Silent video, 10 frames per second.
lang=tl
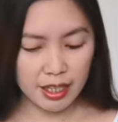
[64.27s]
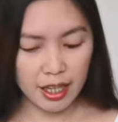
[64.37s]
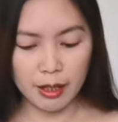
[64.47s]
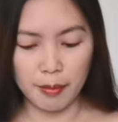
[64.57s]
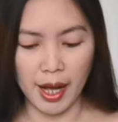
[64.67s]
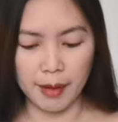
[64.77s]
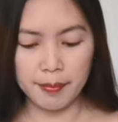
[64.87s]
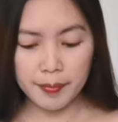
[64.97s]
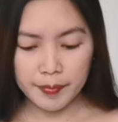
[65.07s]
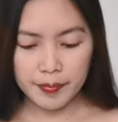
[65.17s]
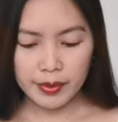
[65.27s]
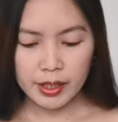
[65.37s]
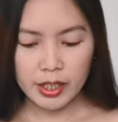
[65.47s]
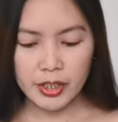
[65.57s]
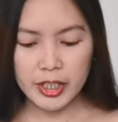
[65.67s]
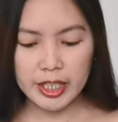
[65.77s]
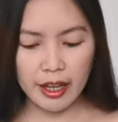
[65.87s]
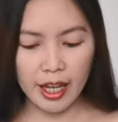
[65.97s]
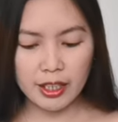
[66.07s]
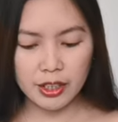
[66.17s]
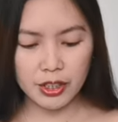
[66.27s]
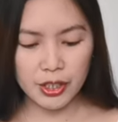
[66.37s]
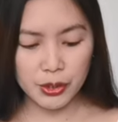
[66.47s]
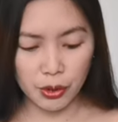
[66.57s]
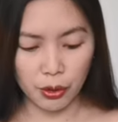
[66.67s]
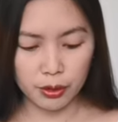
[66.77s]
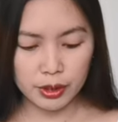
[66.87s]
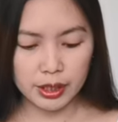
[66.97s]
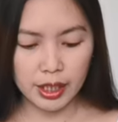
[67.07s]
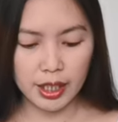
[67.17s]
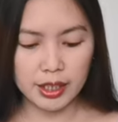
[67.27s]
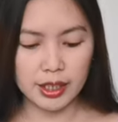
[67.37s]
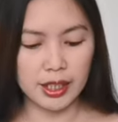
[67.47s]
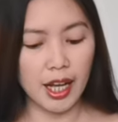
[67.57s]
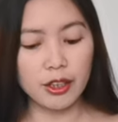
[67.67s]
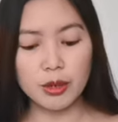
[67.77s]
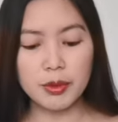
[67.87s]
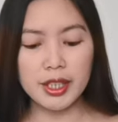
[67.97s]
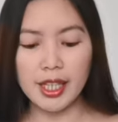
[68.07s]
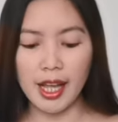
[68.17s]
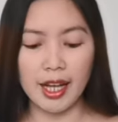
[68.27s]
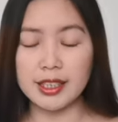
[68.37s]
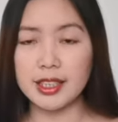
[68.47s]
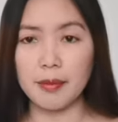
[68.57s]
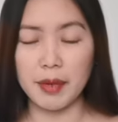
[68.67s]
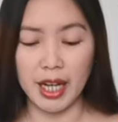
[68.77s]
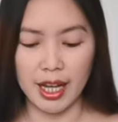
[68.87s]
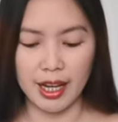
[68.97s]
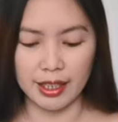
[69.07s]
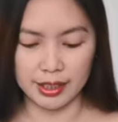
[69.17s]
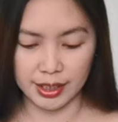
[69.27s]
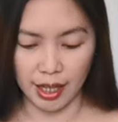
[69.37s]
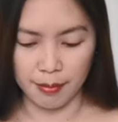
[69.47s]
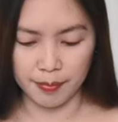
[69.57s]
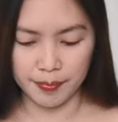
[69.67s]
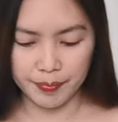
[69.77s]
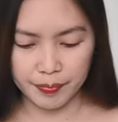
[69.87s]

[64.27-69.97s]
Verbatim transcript: single mom, 38 years old at itago mo na lang sa pangalang Sam.